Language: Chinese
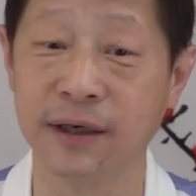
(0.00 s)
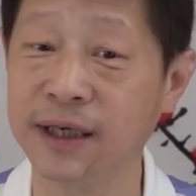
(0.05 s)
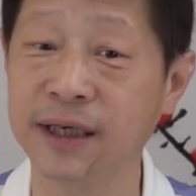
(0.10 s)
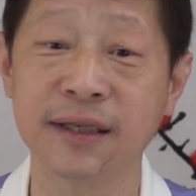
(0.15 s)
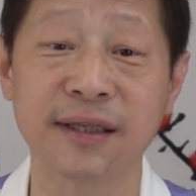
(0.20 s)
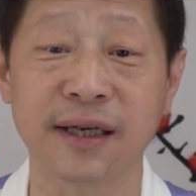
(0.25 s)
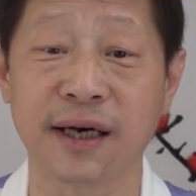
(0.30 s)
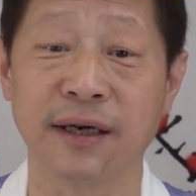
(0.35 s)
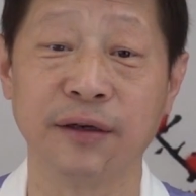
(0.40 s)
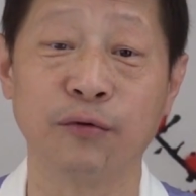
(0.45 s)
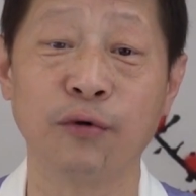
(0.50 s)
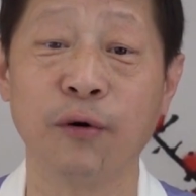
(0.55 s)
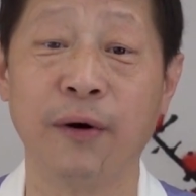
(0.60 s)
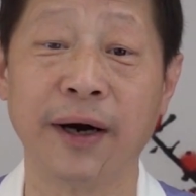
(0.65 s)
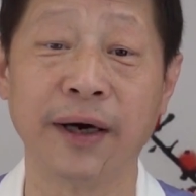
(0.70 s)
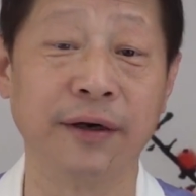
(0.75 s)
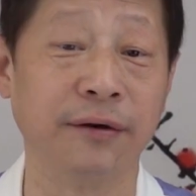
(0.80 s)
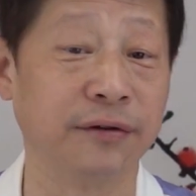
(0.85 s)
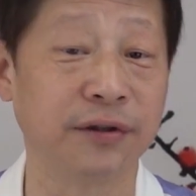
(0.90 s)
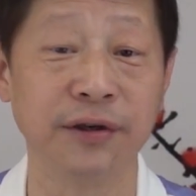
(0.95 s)
因此，很多
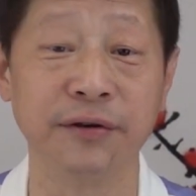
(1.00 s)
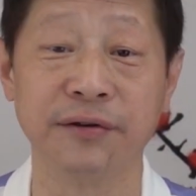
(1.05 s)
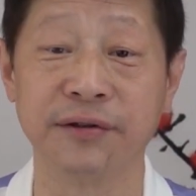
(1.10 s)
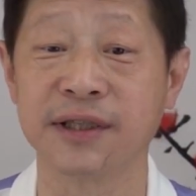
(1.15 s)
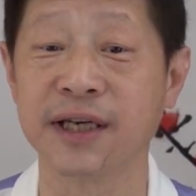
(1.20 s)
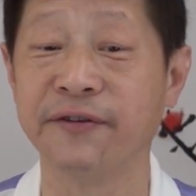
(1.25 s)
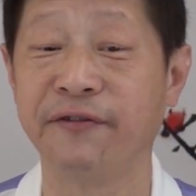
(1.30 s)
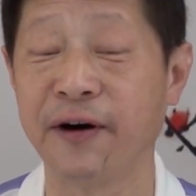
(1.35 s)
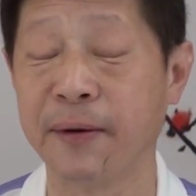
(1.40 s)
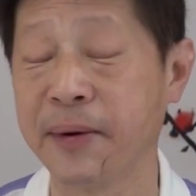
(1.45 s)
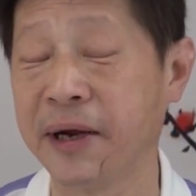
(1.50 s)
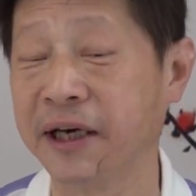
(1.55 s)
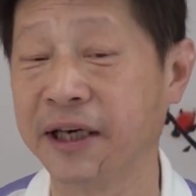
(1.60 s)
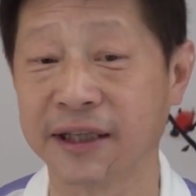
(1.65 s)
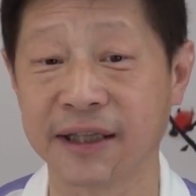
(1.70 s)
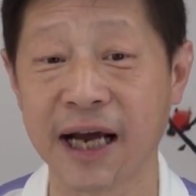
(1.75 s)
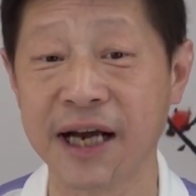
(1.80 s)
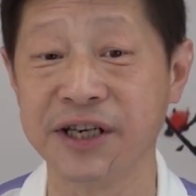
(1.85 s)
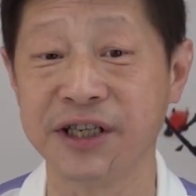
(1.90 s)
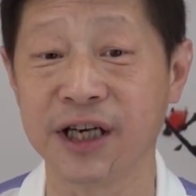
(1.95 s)
网友都有这方面的
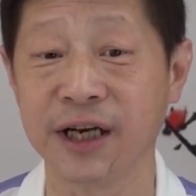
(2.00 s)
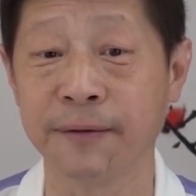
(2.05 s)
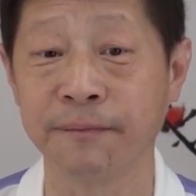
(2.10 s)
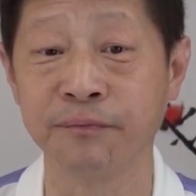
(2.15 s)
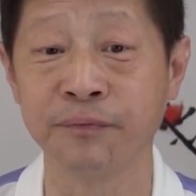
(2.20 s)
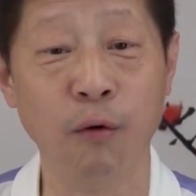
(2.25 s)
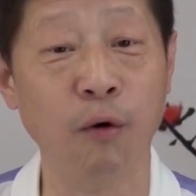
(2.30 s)
担心。